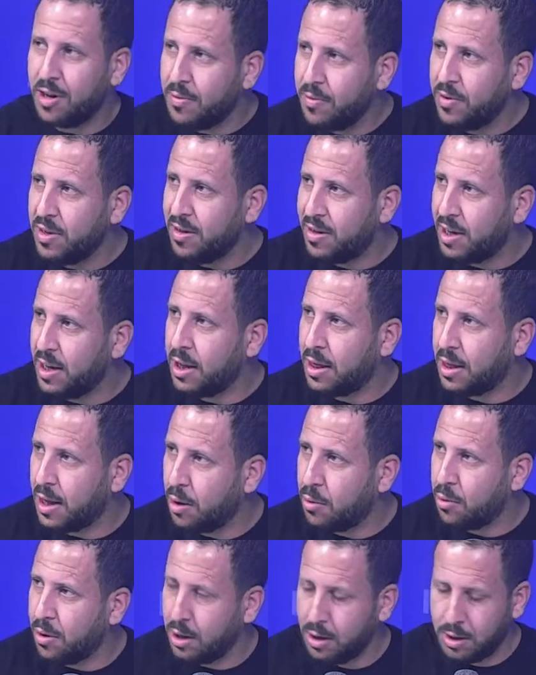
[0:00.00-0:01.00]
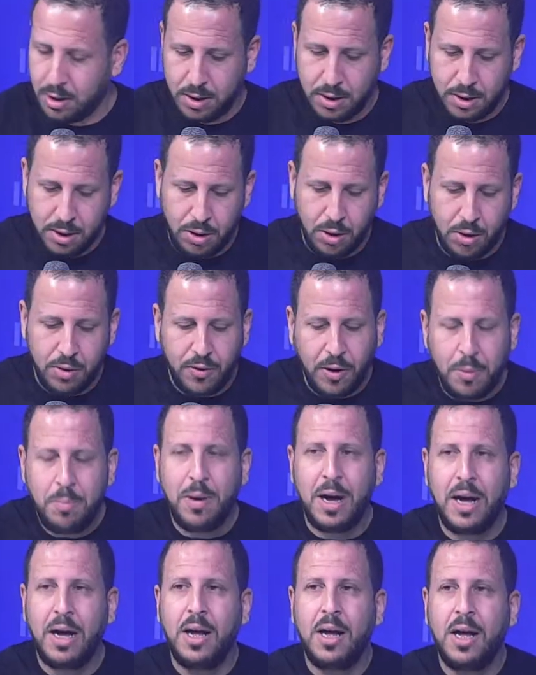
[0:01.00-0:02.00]
جانفي سي ثوره دونك
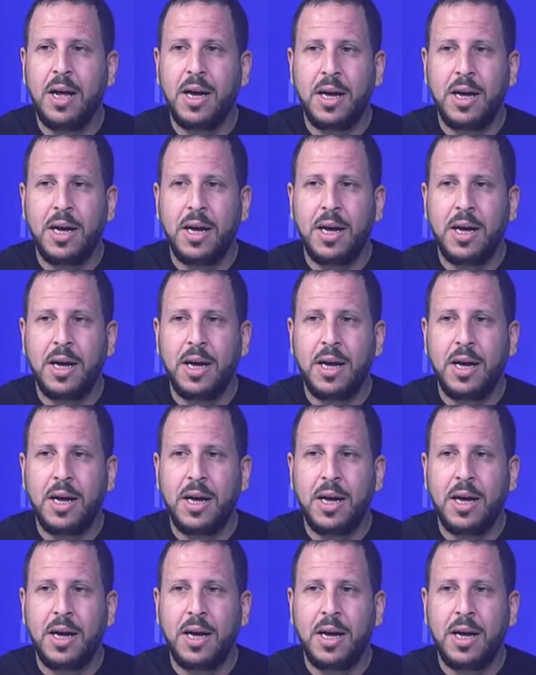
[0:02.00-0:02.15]
فما